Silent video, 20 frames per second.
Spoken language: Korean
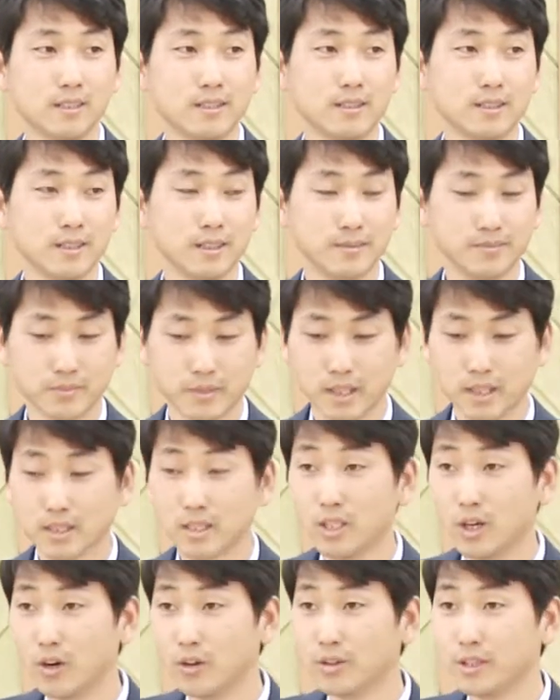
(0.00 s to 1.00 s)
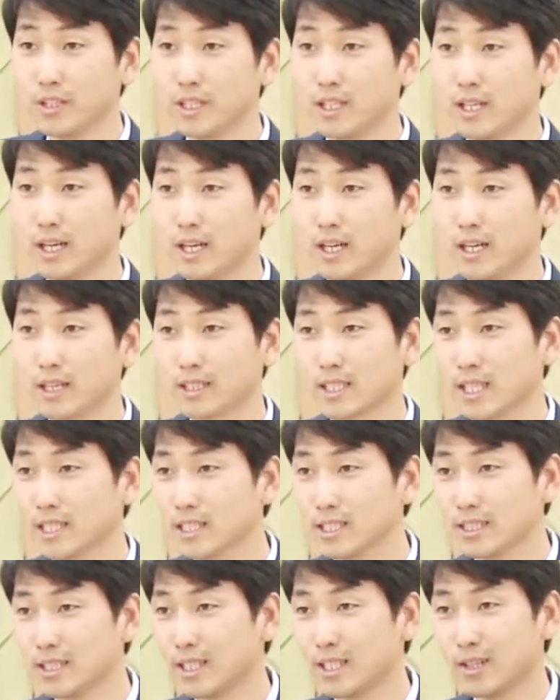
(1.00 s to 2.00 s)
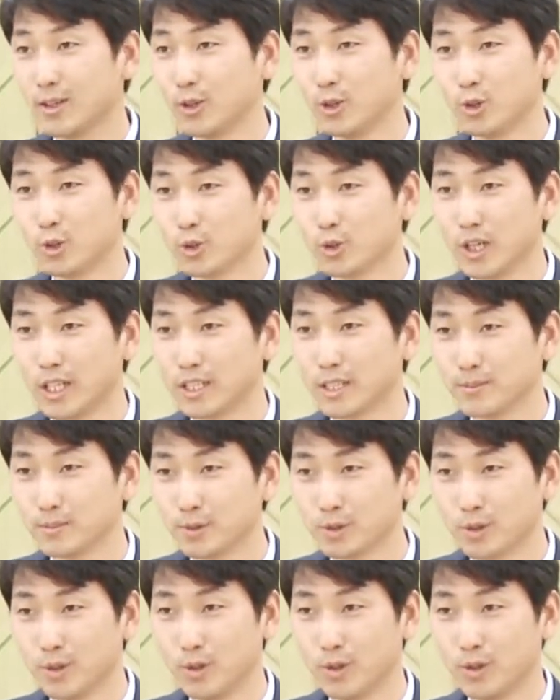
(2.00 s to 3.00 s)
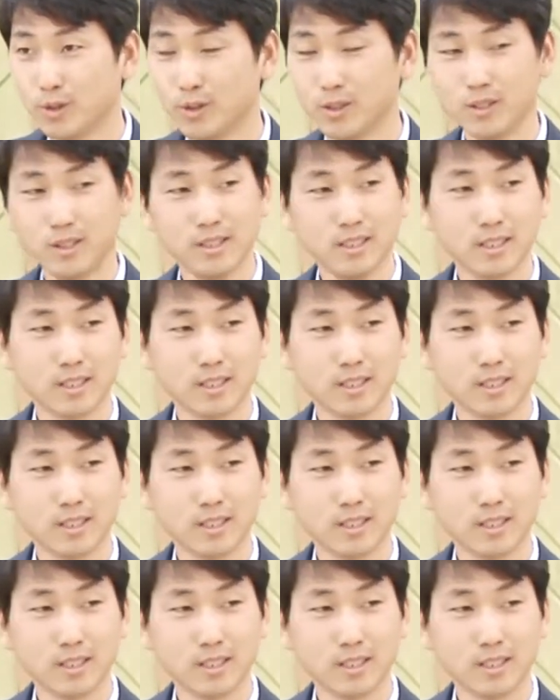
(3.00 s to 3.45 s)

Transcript: 네, 그 언니가 사실 얼굴도 안 예쁘고